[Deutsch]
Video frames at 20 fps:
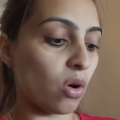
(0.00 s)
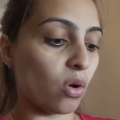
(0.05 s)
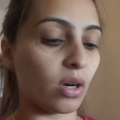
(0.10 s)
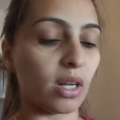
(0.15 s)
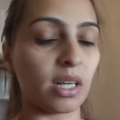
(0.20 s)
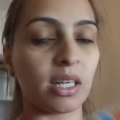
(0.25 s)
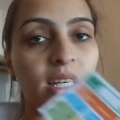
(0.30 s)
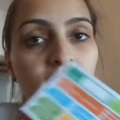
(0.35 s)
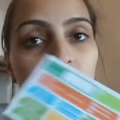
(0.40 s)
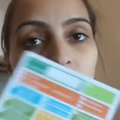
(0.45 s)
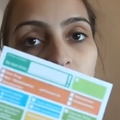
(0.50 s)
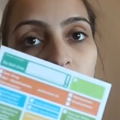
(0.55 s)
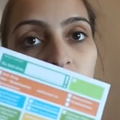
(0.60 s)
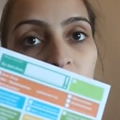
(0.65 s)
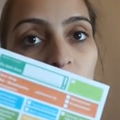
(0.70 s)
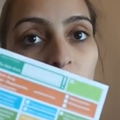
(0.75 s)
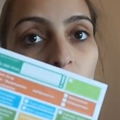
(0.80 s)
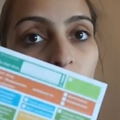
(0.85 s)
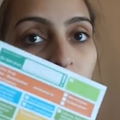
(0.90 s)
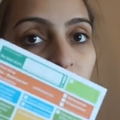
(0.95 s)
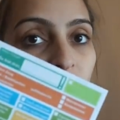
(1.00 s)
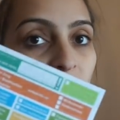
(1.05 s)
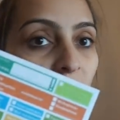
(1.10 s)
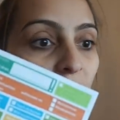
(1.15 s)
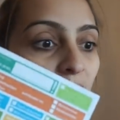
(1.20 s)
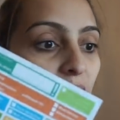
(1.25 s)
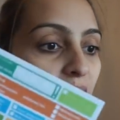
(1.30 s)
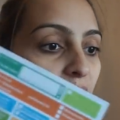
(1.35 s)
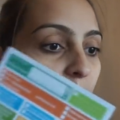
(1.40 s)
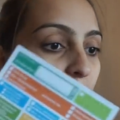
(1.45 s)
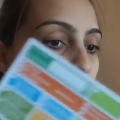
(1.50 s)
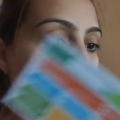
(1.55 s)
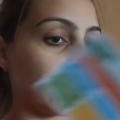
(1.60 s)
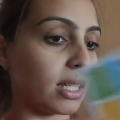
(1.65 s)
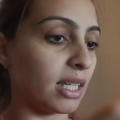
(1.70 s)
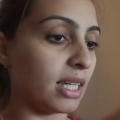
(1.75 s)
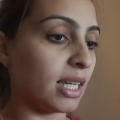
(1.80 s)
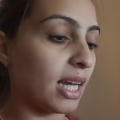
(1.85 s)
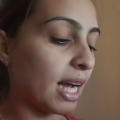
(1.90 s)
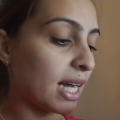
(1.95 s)
oder hier Sonderauftrag, kann man
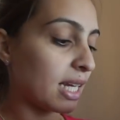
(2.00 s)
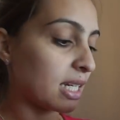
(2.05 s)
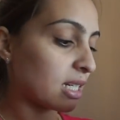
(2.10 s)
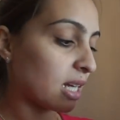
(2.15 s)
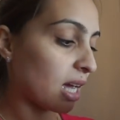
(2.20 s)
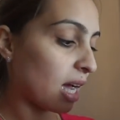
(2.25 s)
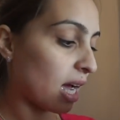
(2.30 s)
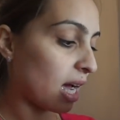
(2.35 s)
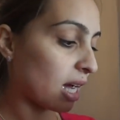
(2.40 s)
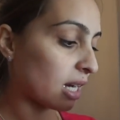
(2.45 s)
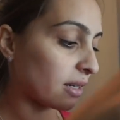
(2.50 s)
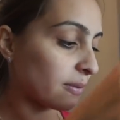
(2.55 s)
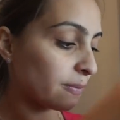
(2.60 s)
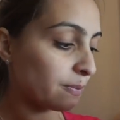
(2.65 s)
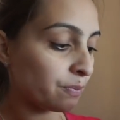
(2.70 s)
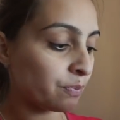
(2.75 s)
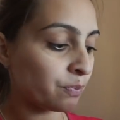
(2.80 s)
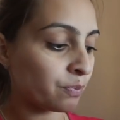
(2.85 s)
dann hier eintragen.